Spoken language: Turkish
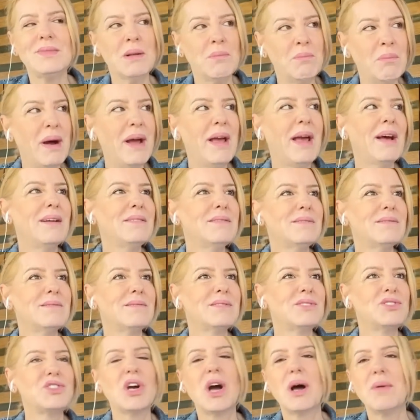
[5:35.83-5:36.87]
Bayan
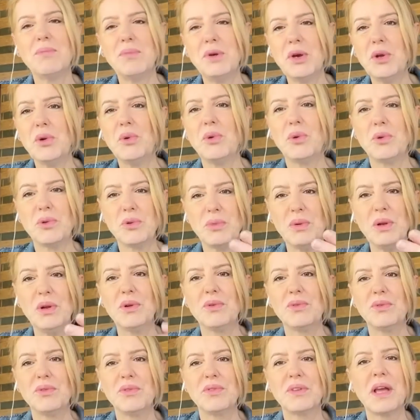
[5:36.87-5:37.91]
şampiyon oldu
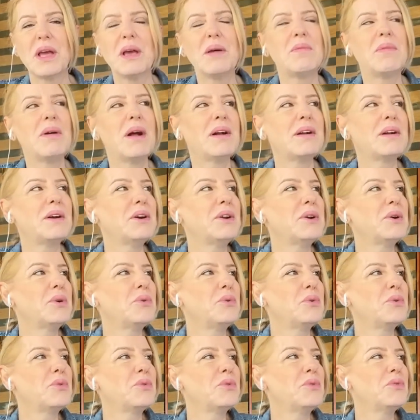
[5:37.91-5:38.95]
biliyorsunuz Ebrar
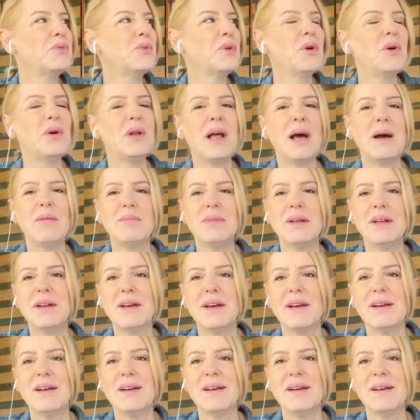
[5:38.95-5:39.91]
Karakurt'un söylemleri.